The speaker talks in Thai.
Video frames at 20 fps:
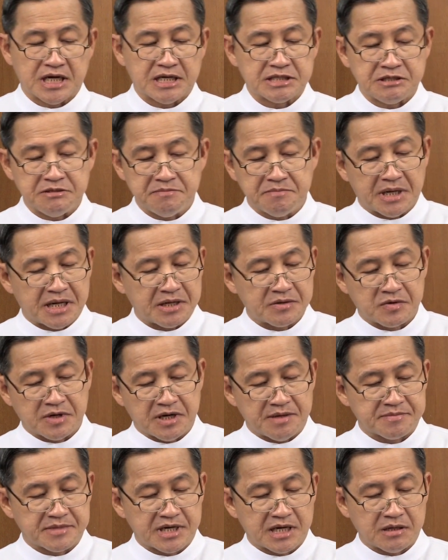อธิบายค
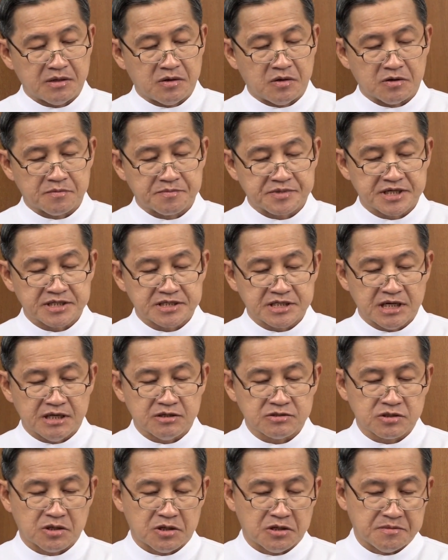วามรักของพระเจ้า
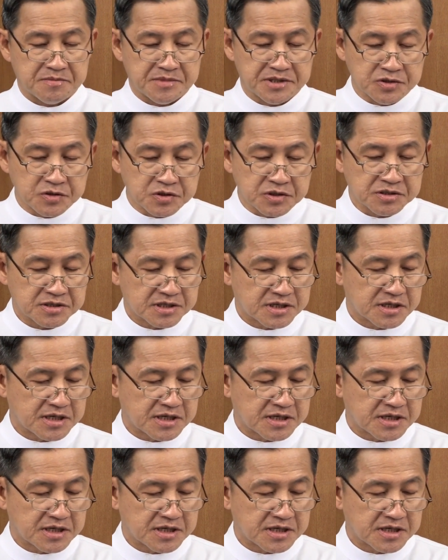ต่อมนุษย์